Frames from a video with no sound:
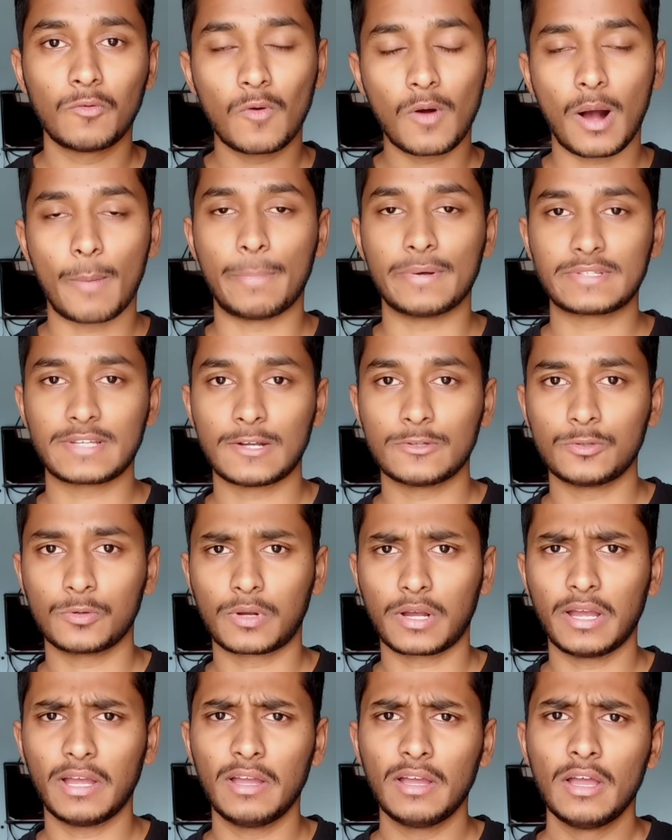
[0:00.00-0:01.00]
है वो वापस आ
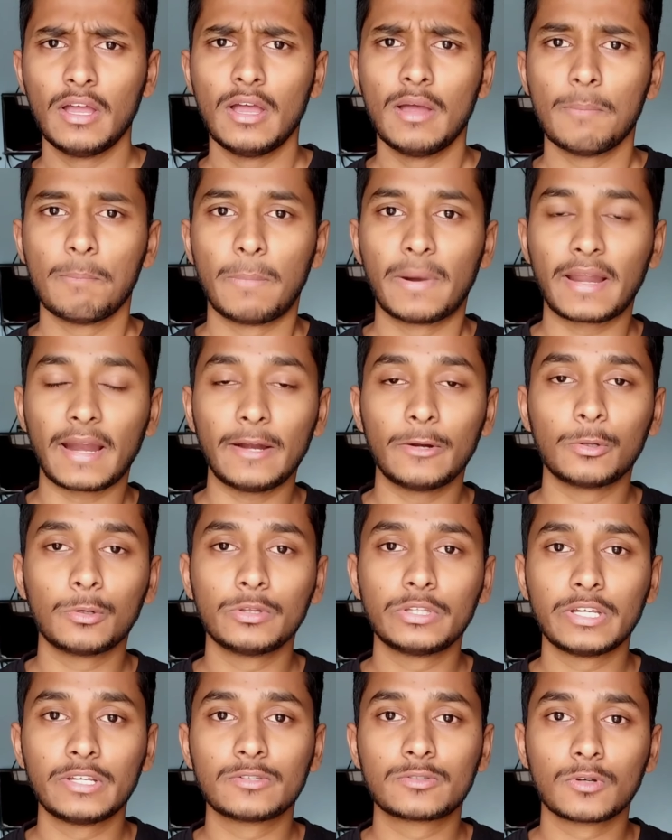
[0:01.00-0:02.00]
चुका है बट आई
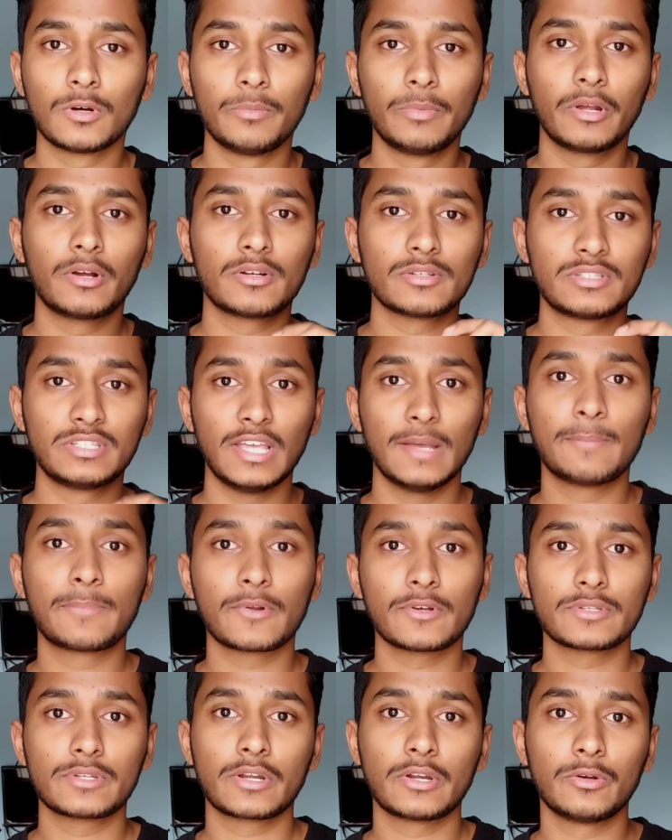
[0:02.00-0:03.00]
डोंट थिंक सो बिकॉज सेम
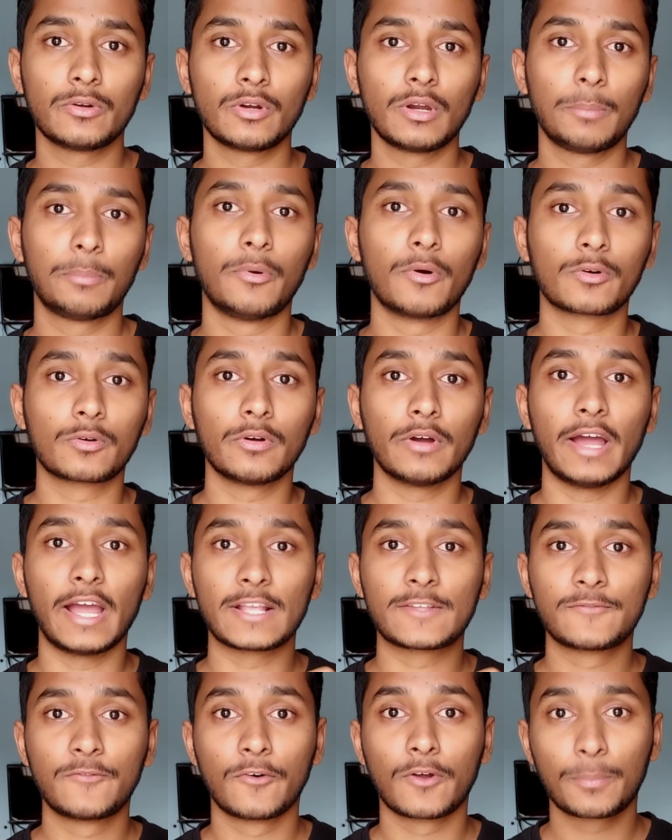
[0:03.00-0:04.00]
प्रोसेसर इन्होंने पोको
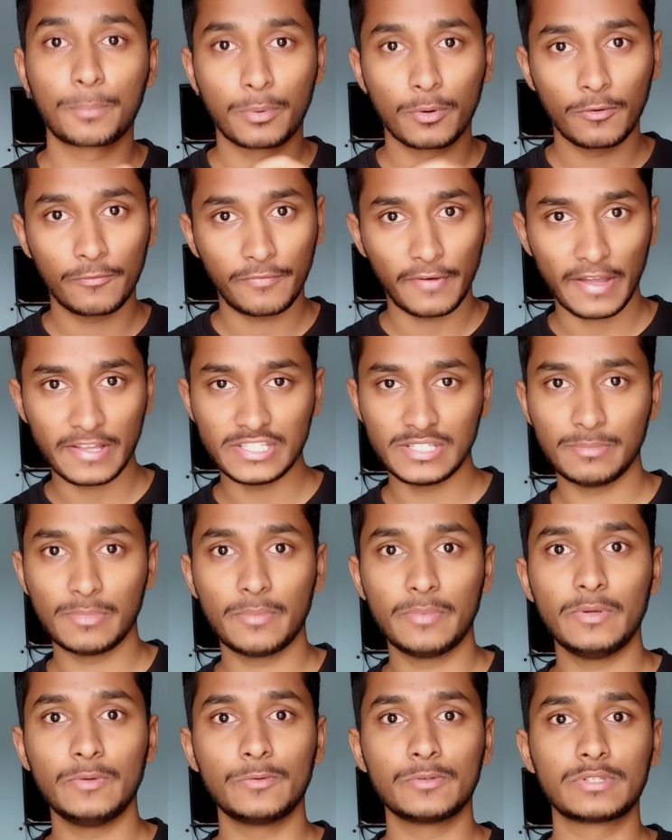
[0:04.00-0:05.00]
एक्स फोर प्रो फाइव जी
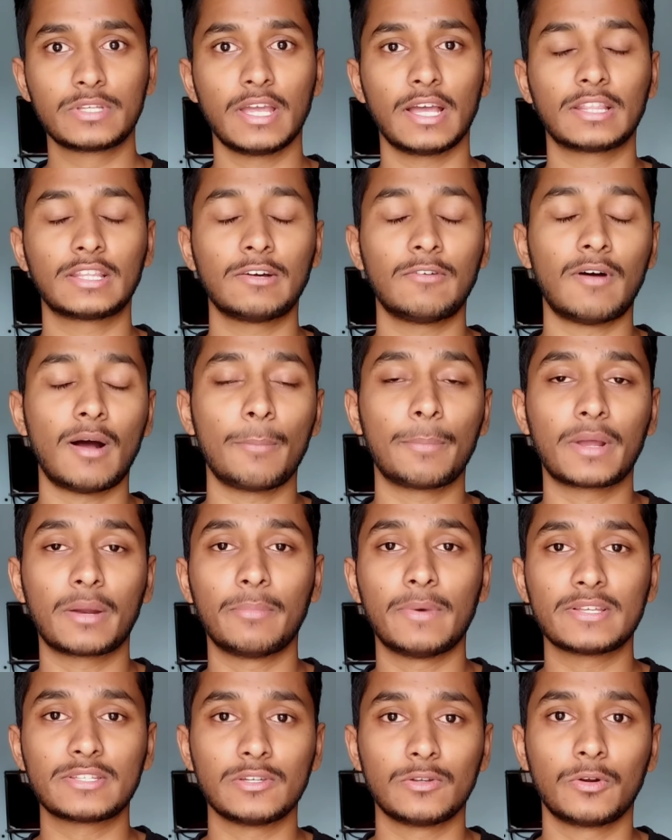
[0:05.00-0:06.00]
में भी यूज़ किया था वहाँ
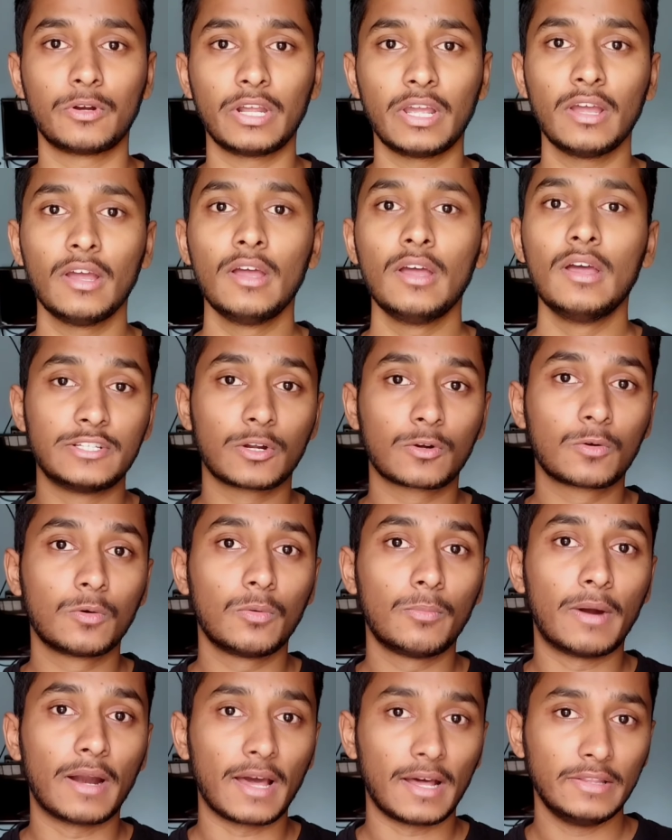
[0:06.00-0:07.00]
पर बस इन्होंने जर
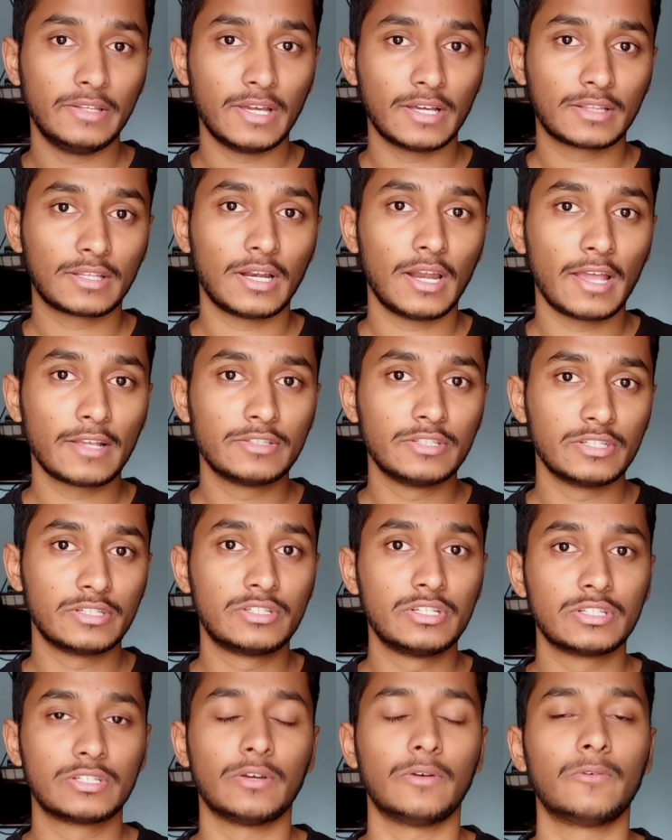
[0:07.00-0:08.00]
को बढ़ा दिया था लाइक
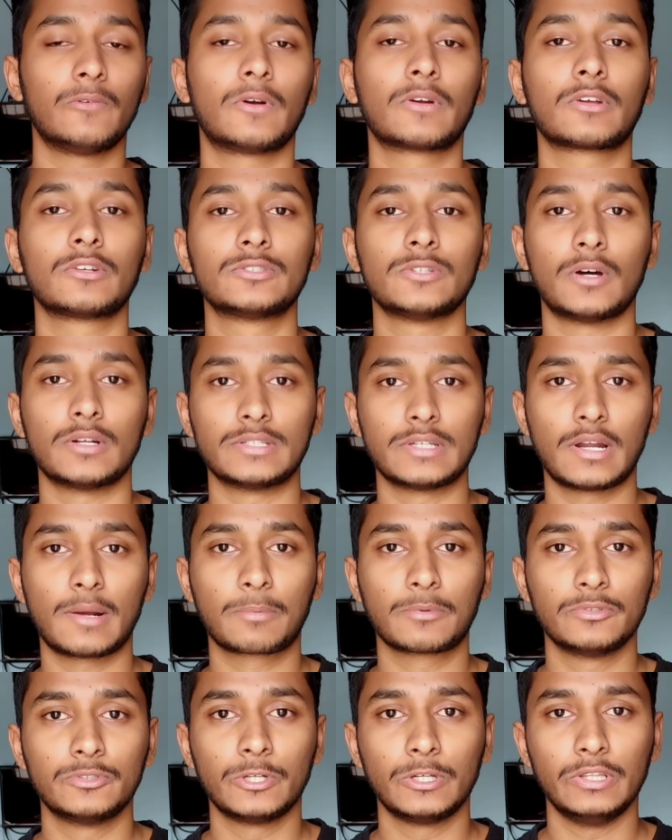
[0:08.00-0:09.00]
सिक्सटी सेवन वाट का चार्जर
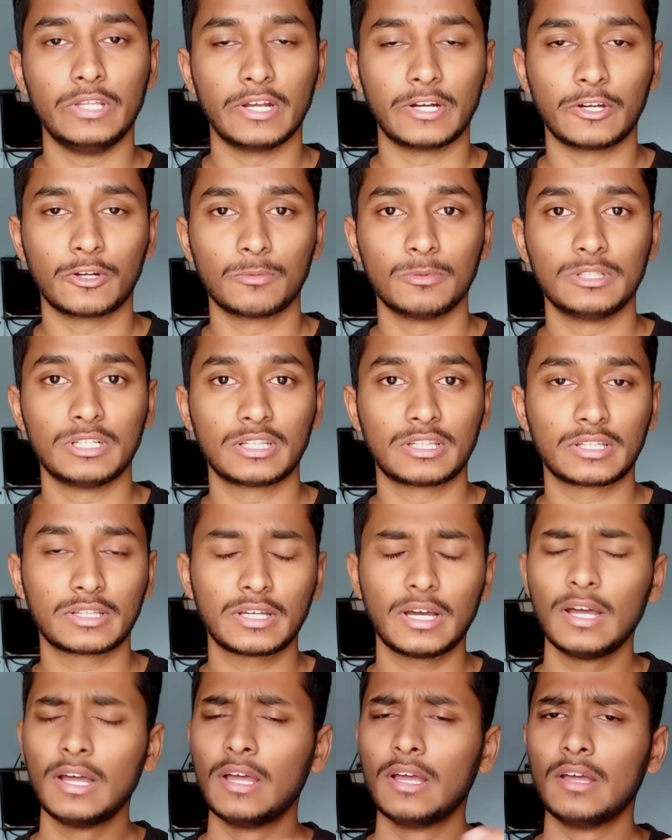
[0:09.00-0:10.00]
आपको जो है देखने को मिल जाता
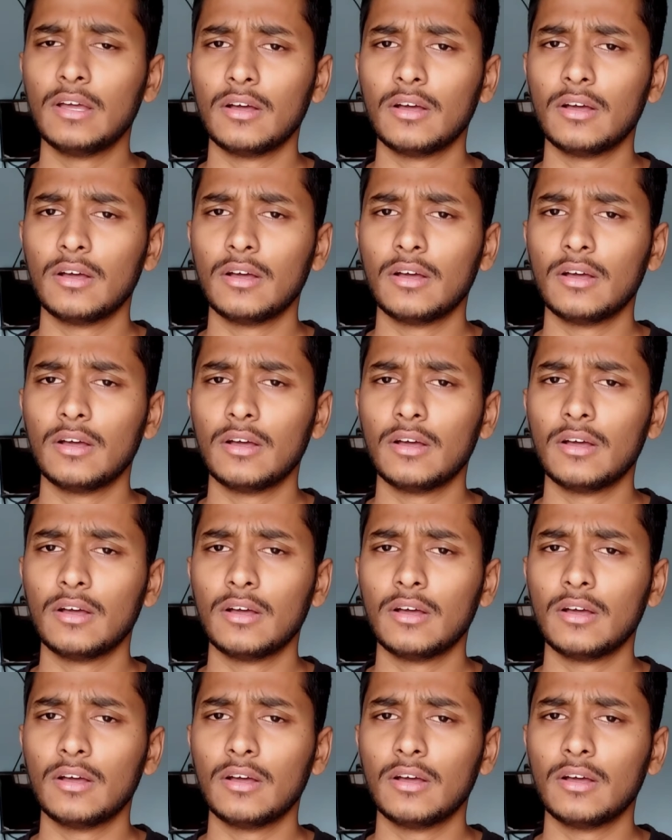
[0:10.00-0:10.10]
था